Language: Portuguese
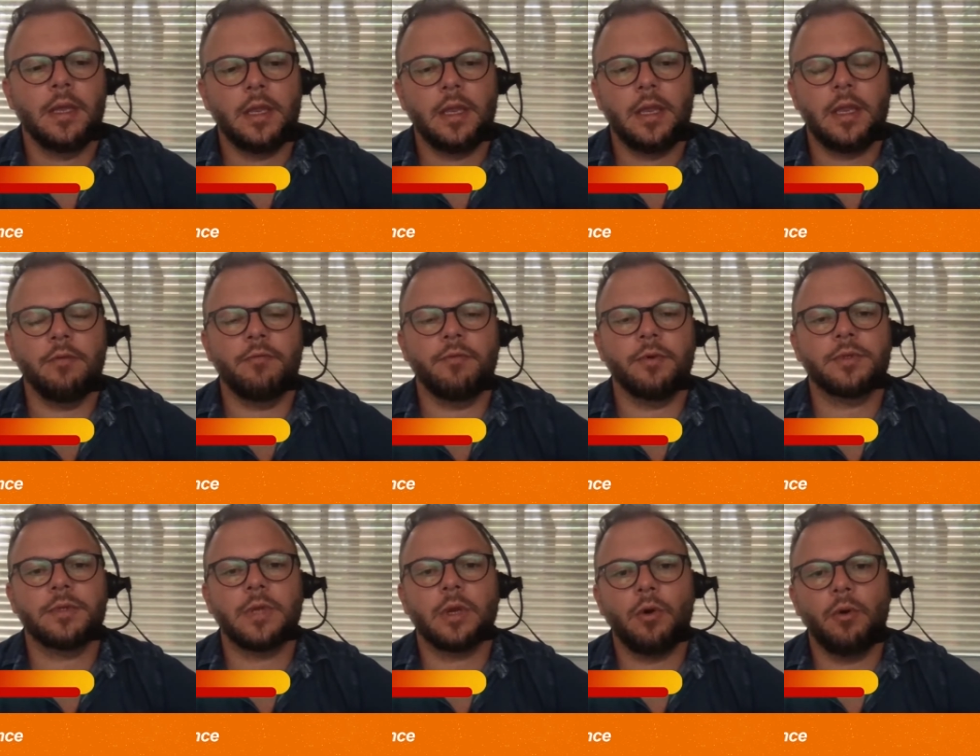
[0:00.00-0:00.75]
E
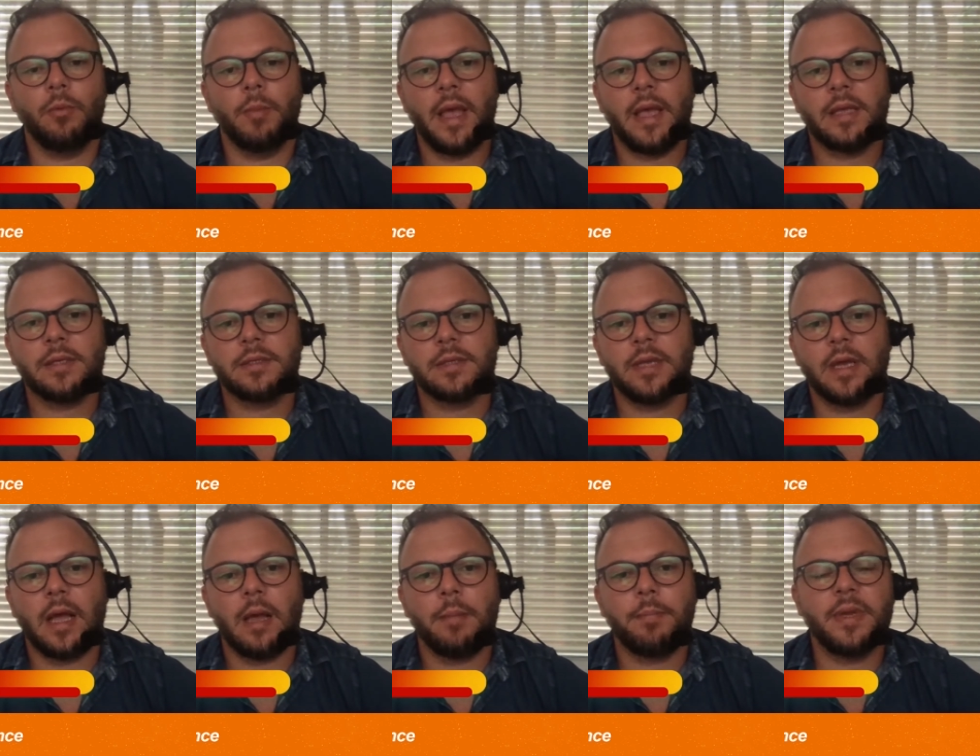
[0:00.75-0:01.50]
você começa
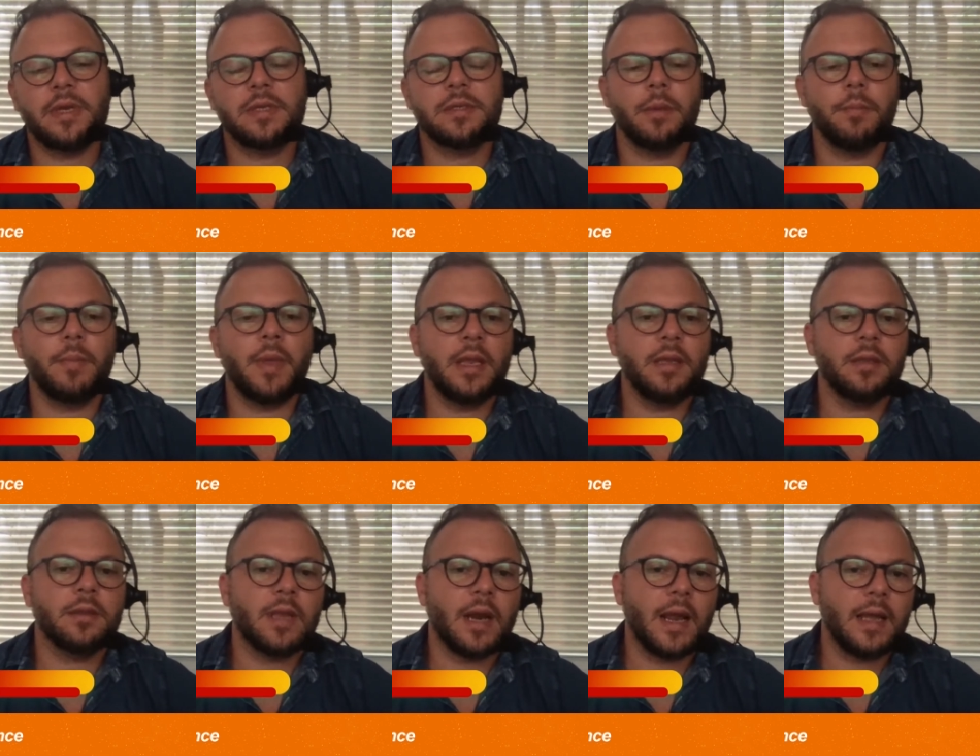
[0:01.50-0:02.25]
a perceber a
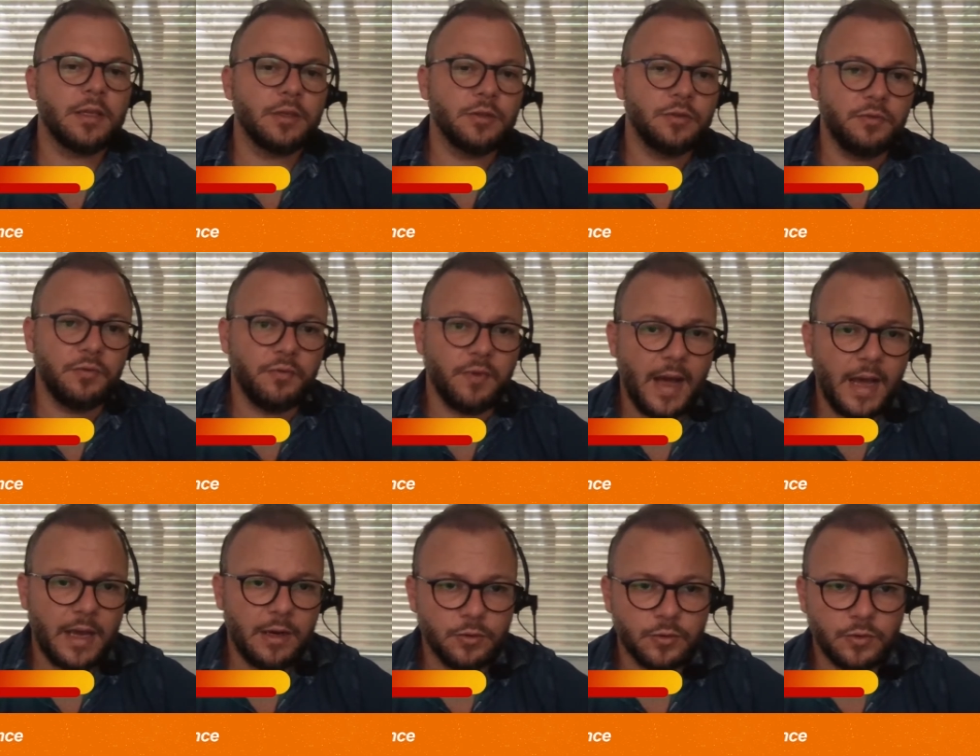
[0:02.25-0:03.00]
entrada de
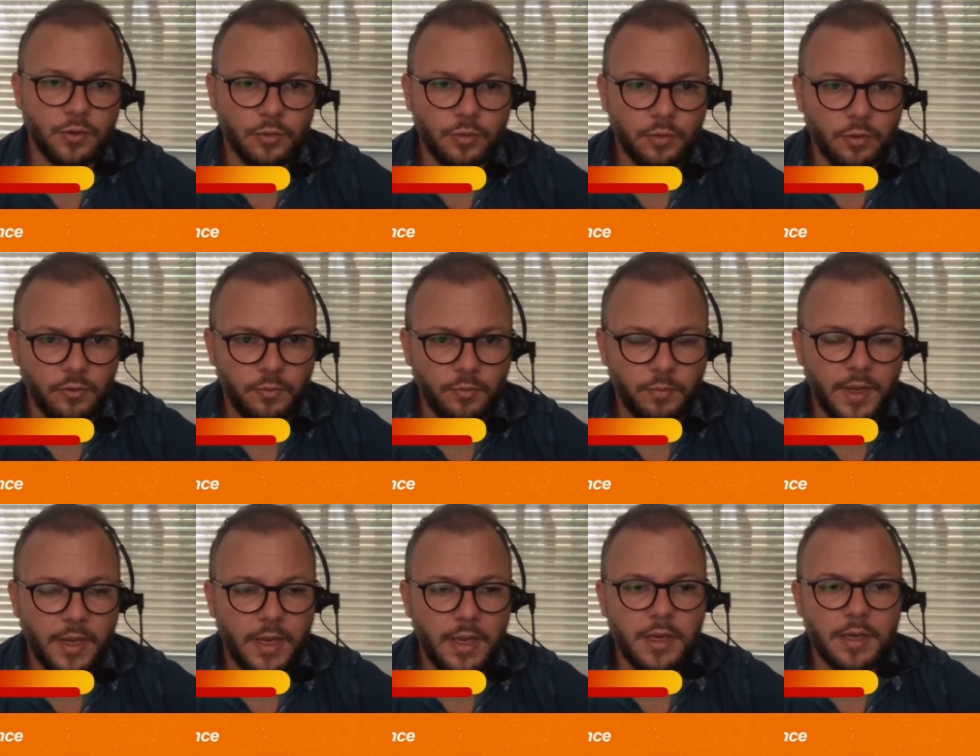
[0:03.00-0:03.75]
vários outros
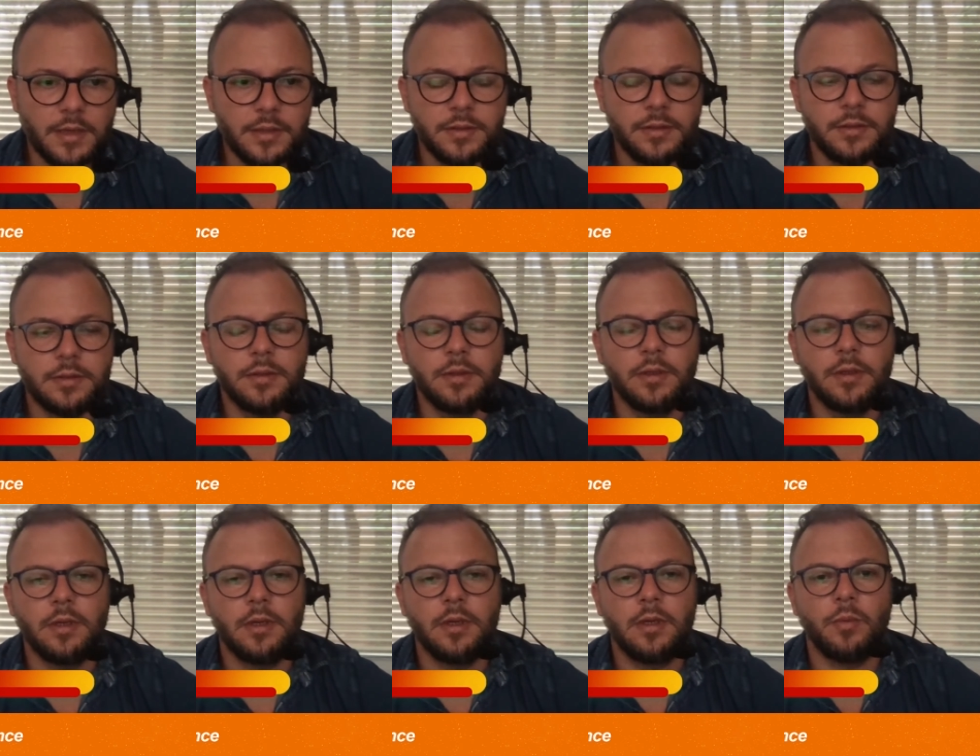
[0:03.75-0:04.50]
players,
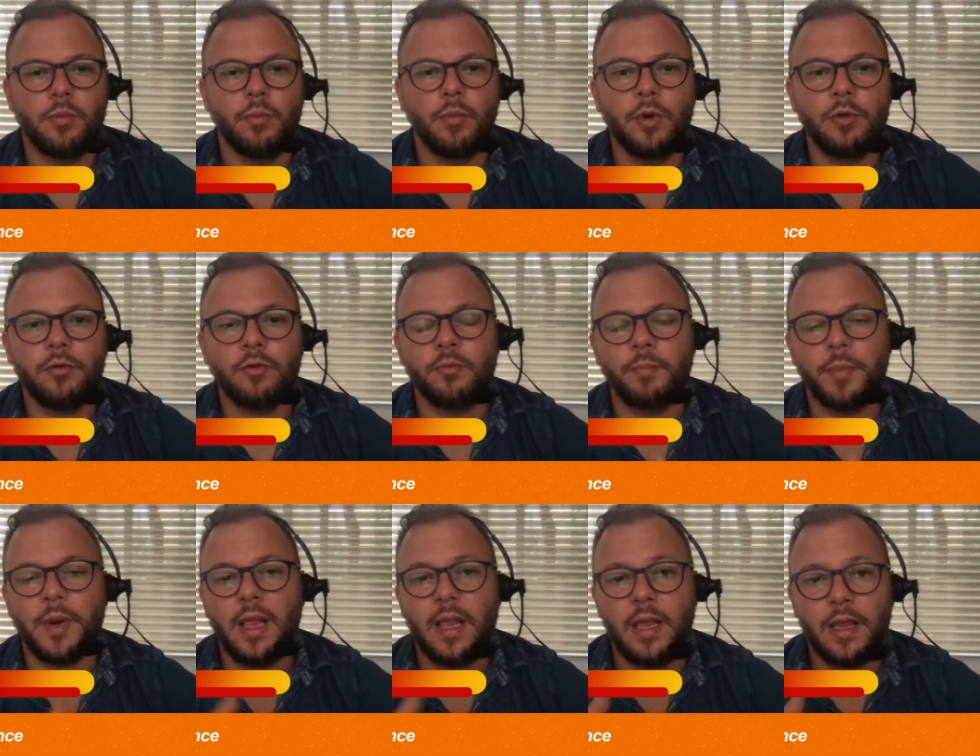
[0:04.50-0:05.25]
muitos
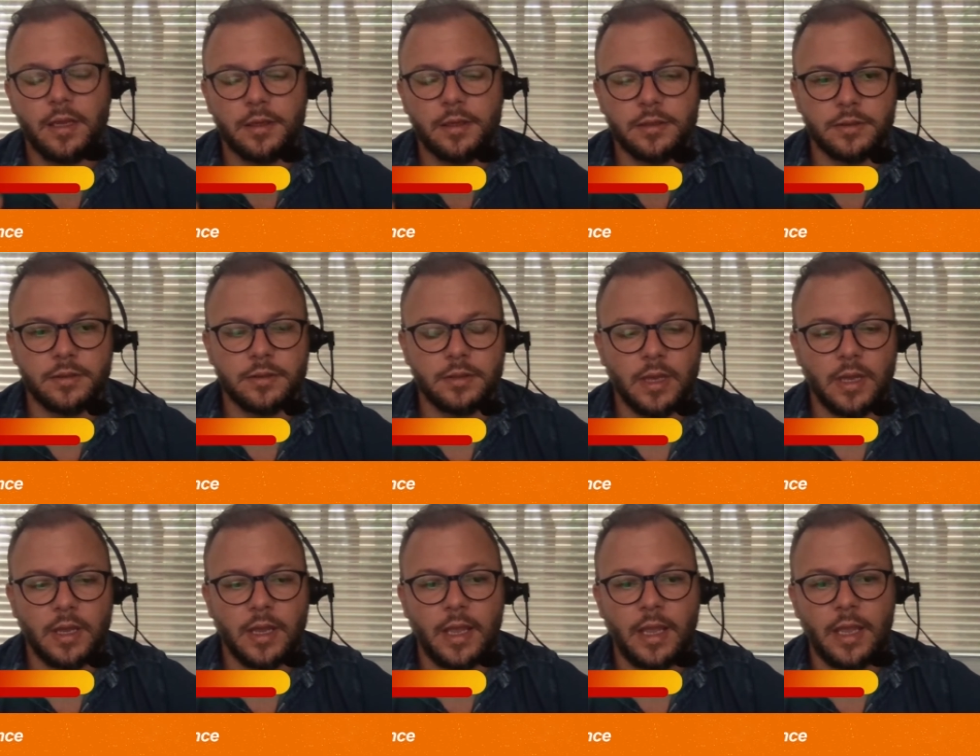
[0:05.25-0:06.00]
players
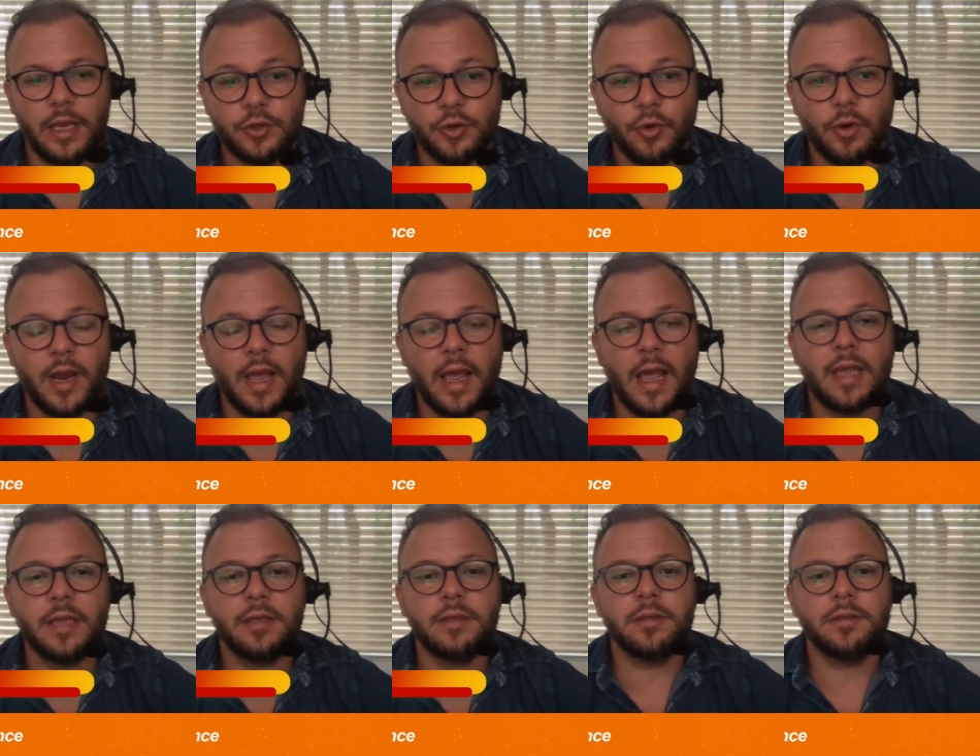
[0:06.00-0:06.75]
é,
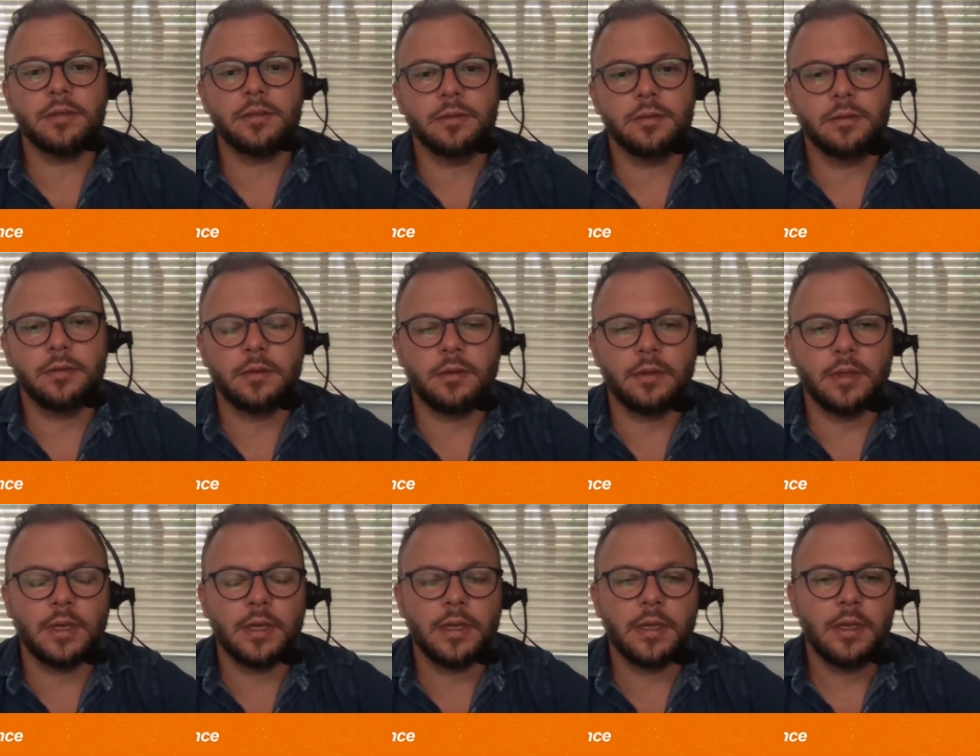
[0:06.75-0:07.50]
regionais,
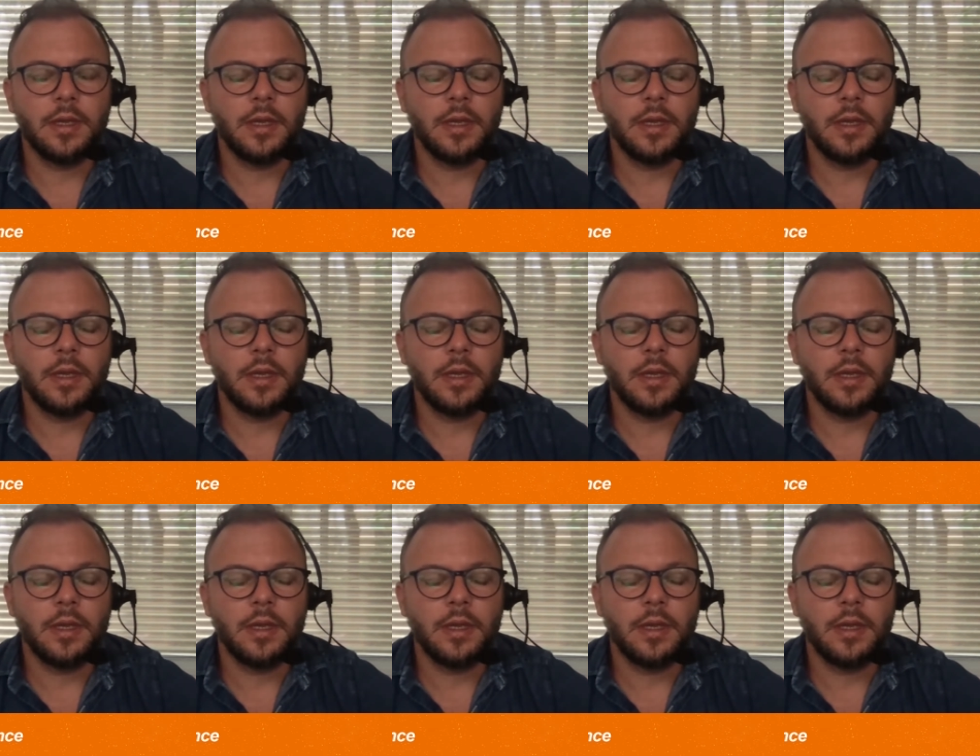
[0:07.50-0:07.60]
né?